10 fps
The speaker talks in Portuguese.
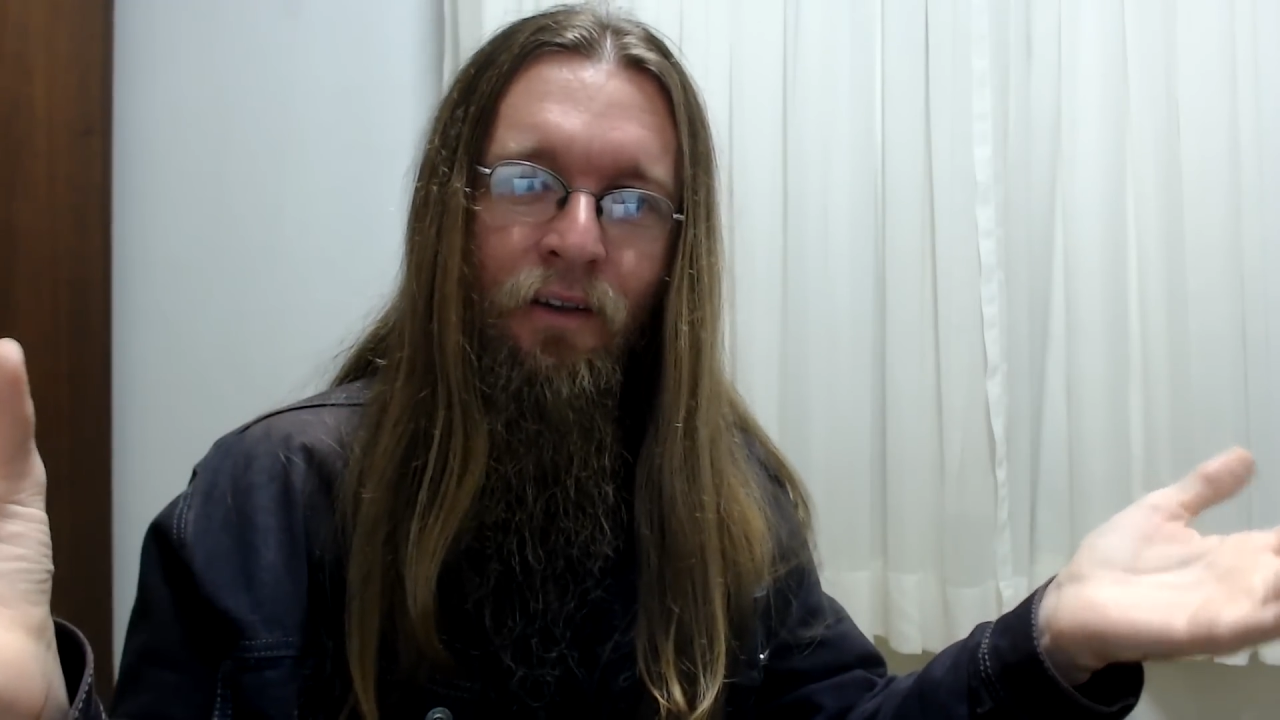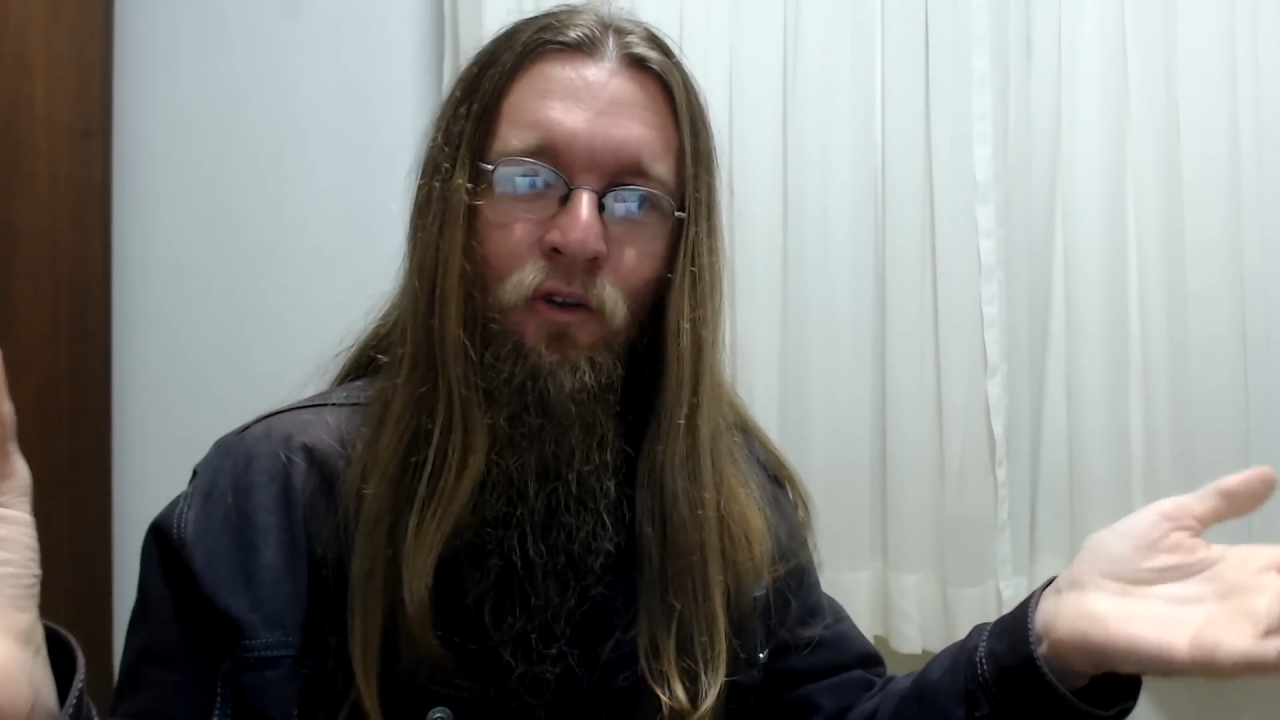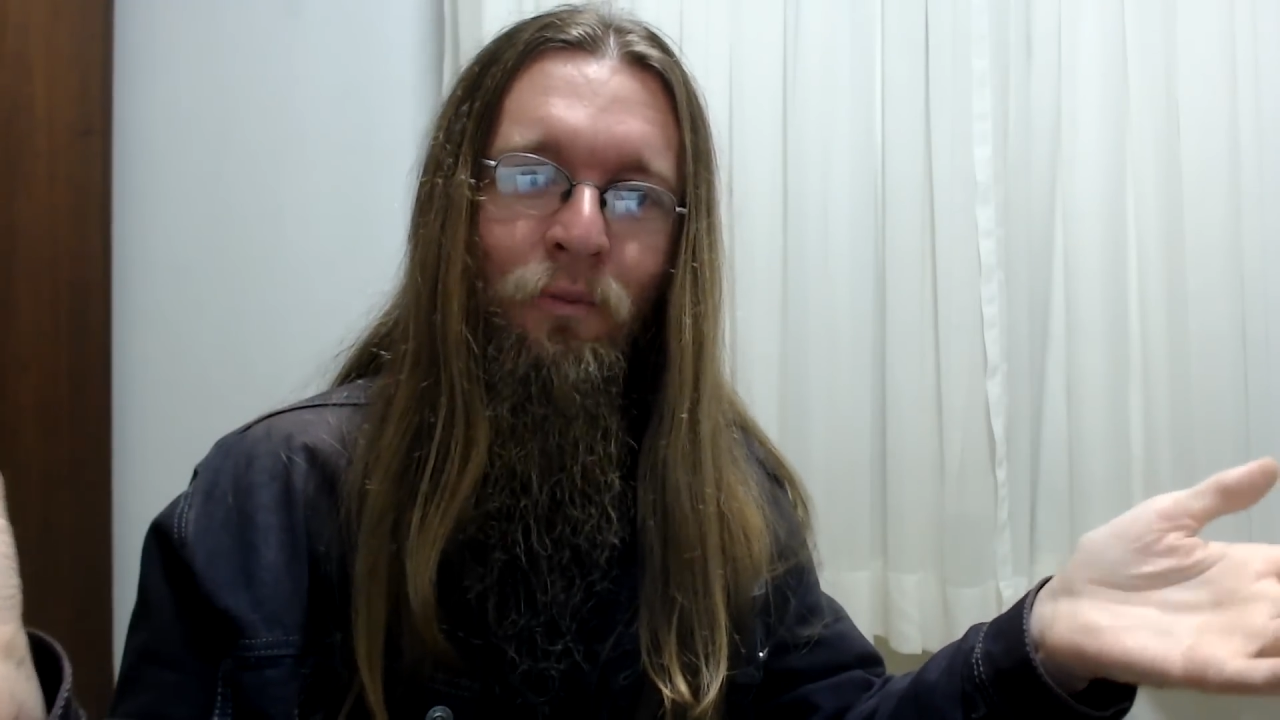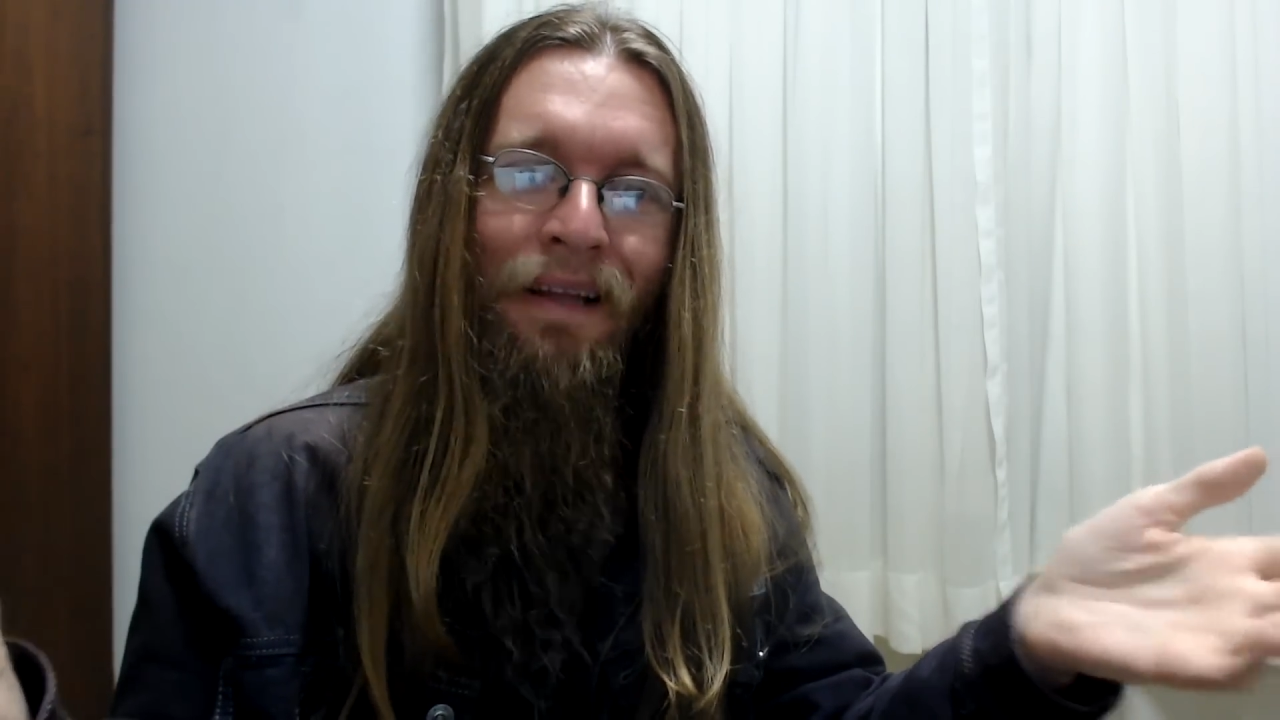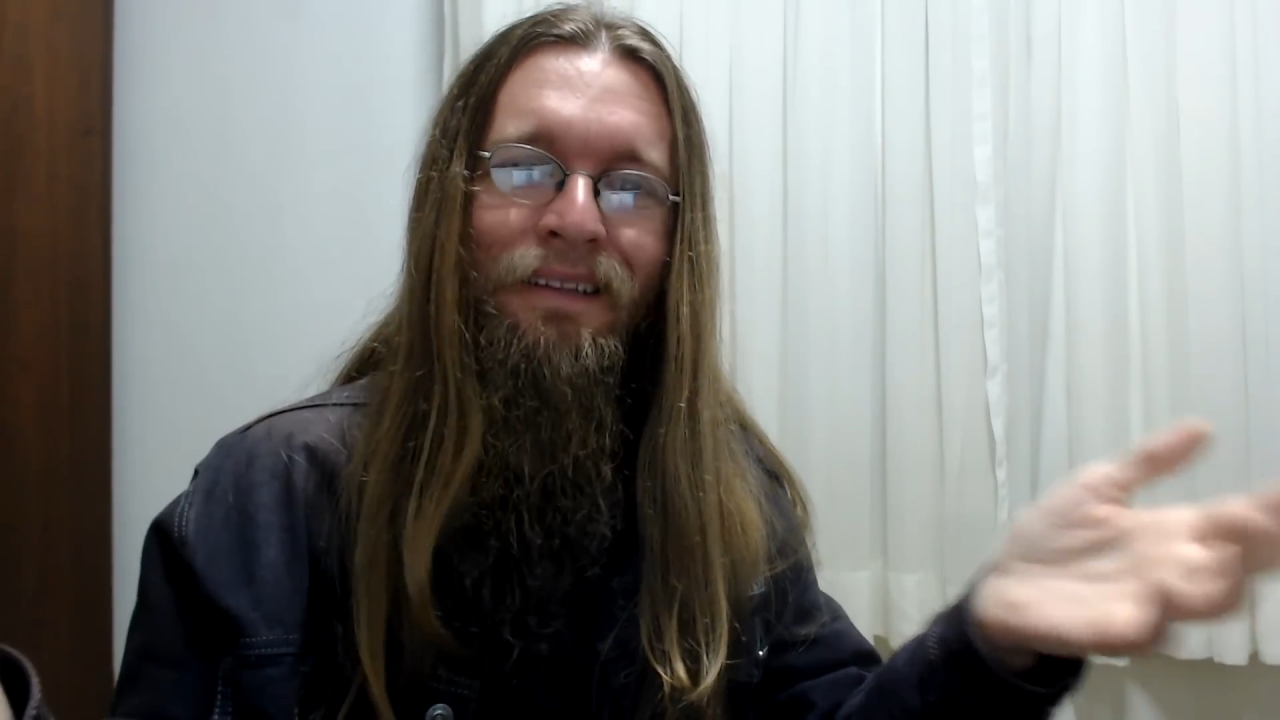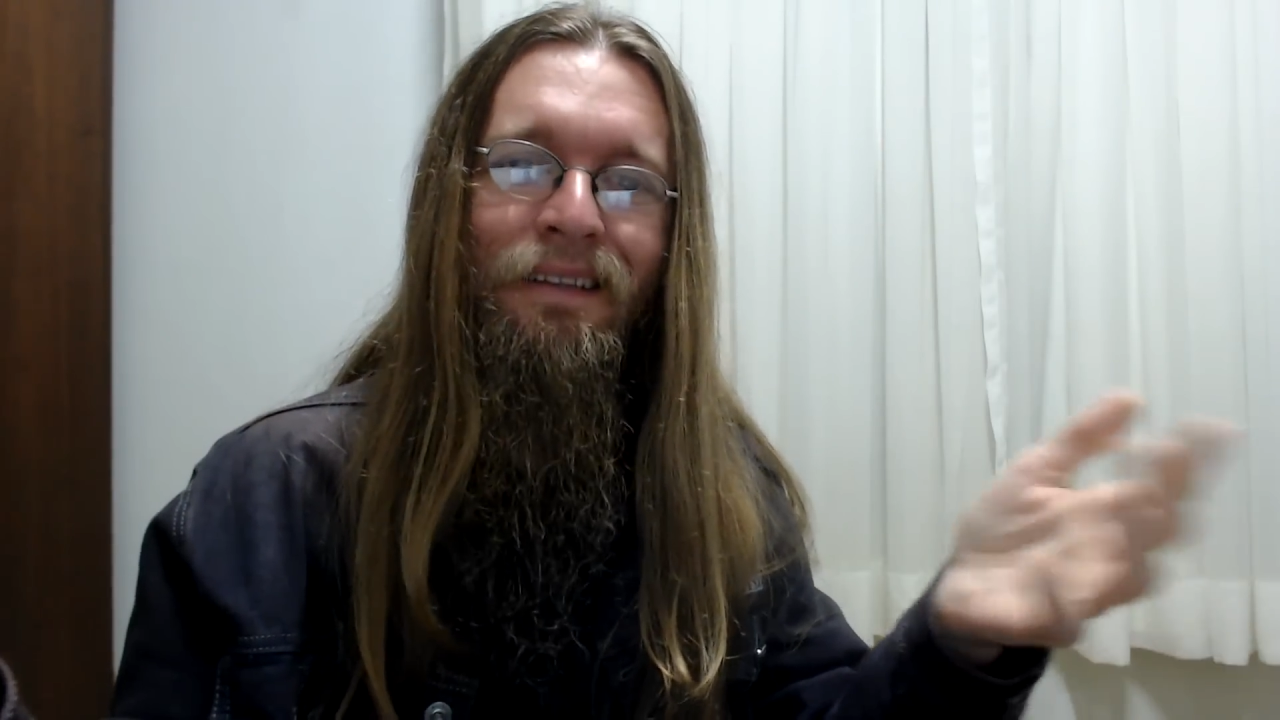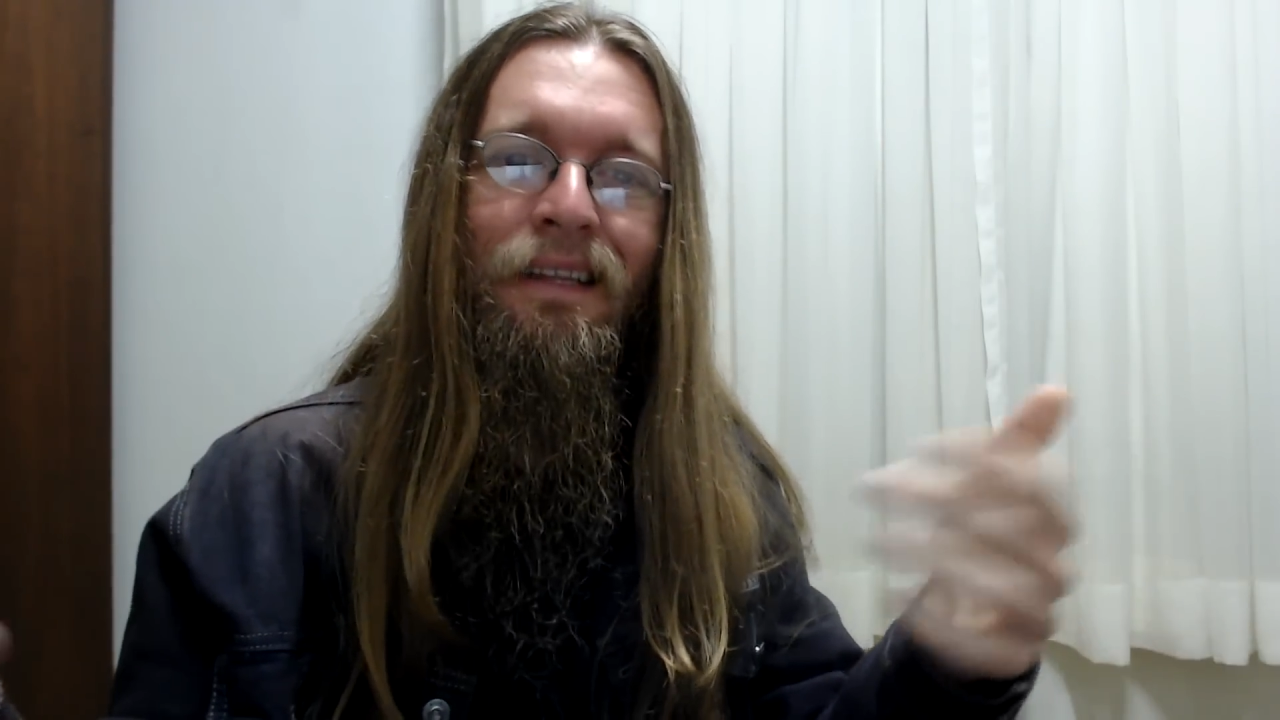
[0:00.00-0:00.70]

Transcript: numa